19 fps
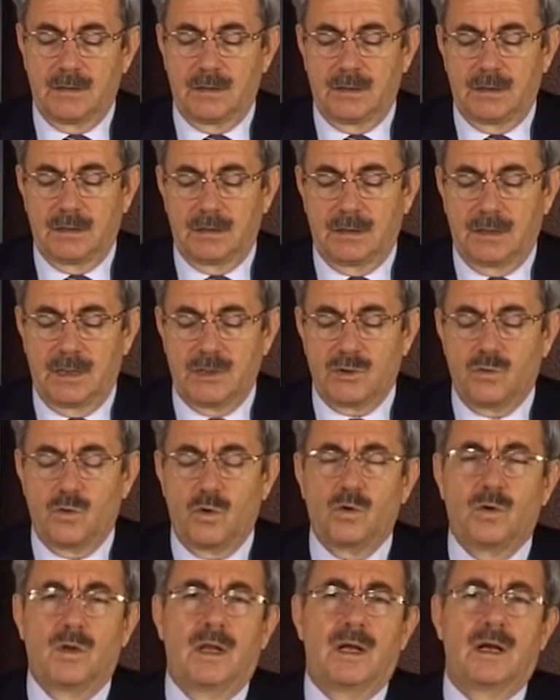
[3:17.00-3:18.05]
E, açık
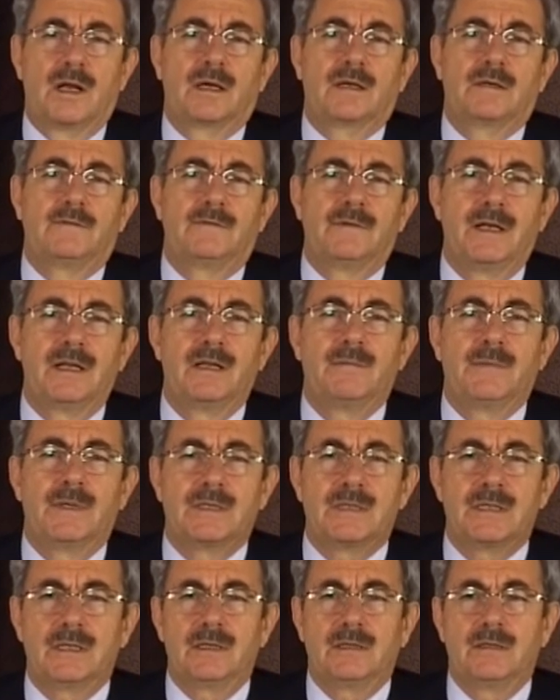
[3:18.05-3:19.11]
olarak
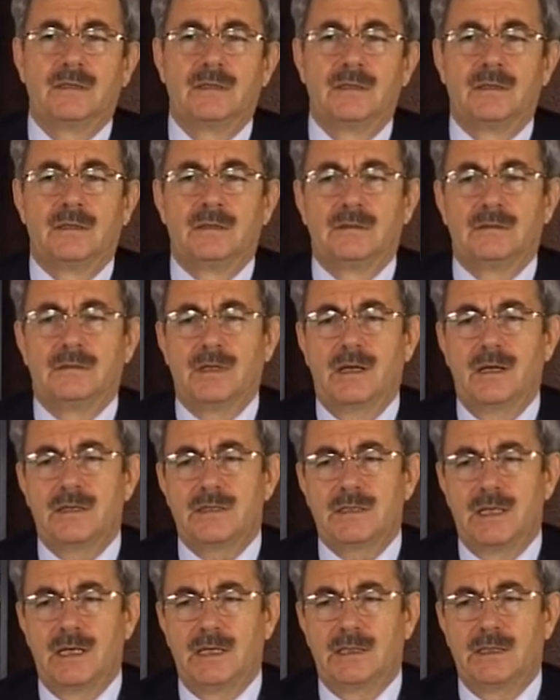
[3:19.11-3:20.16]
verilmesi daha
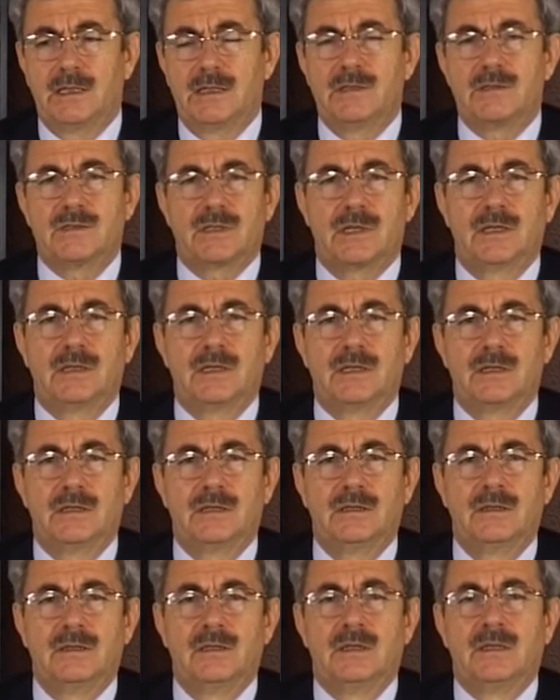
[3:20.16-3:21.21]
ziyade
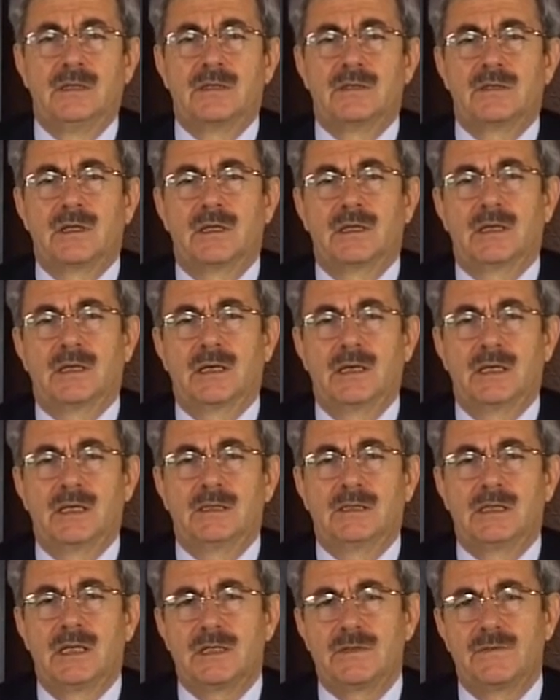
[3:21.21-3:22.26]
insanları
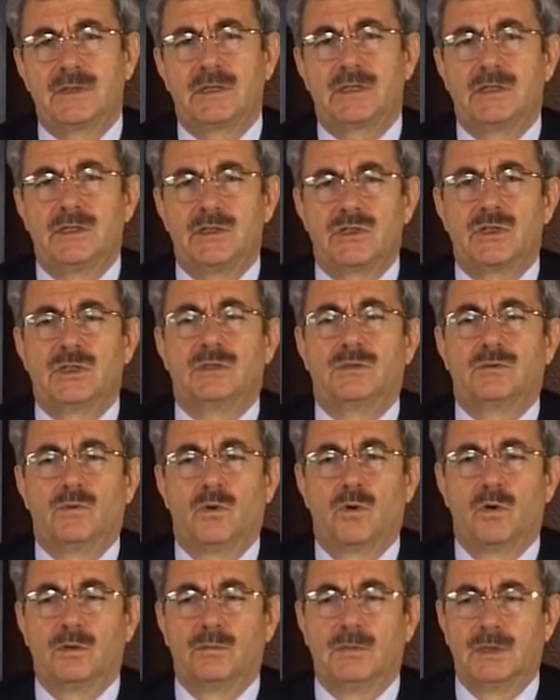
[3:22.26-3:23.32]
sadakaya teşvik için
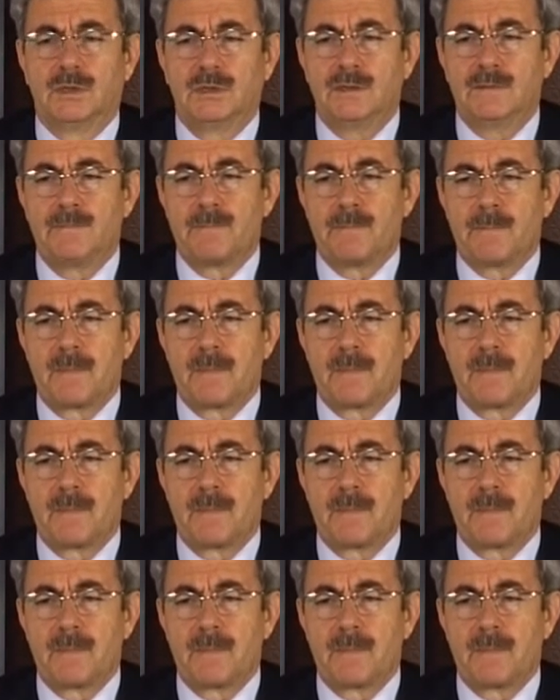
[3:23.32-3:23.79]
olmalı